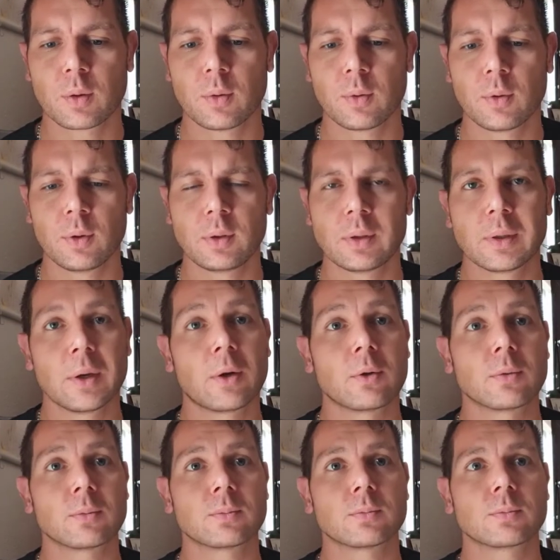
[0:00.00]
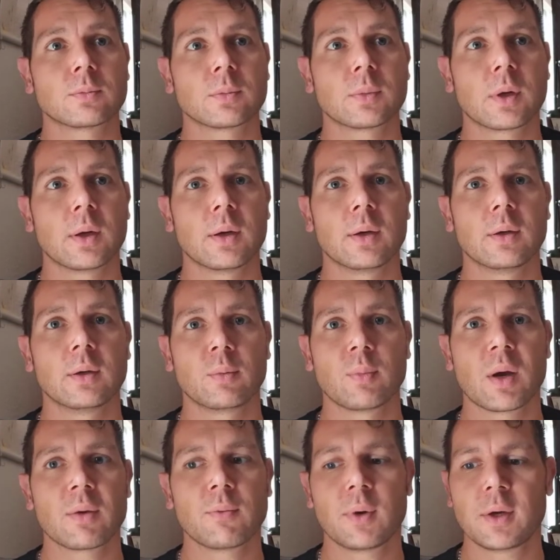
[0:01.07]
Und genau, äh, das
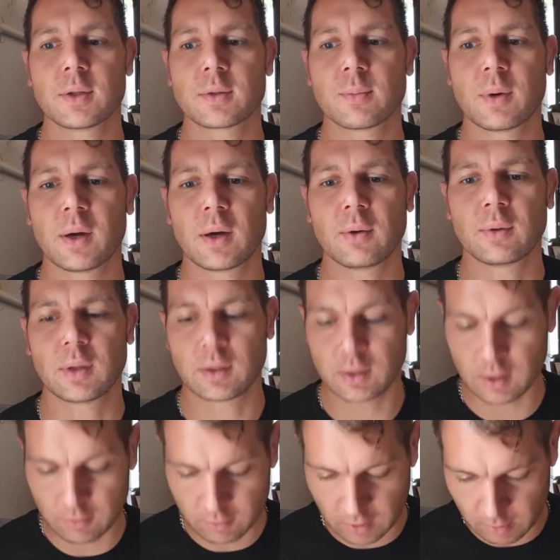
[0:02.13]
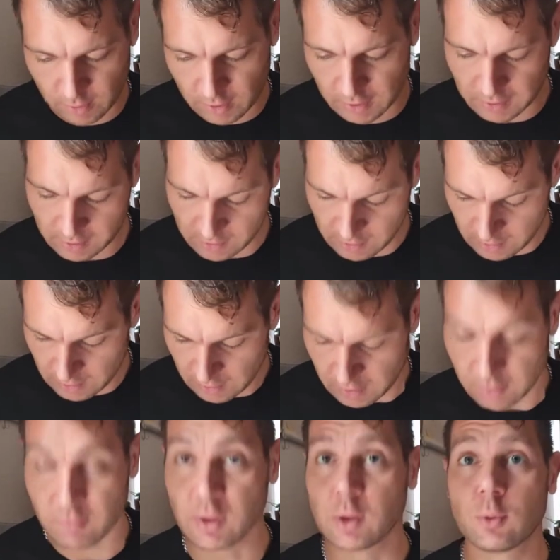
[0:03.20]
machen wir jetzt mal und dann kicken wir mal,
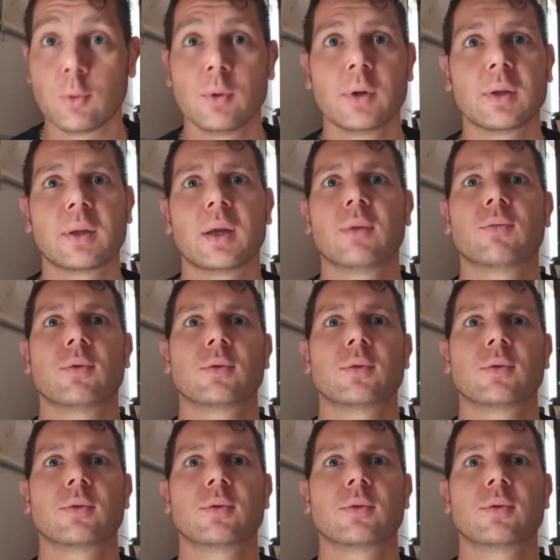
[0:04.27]
wie cool das denn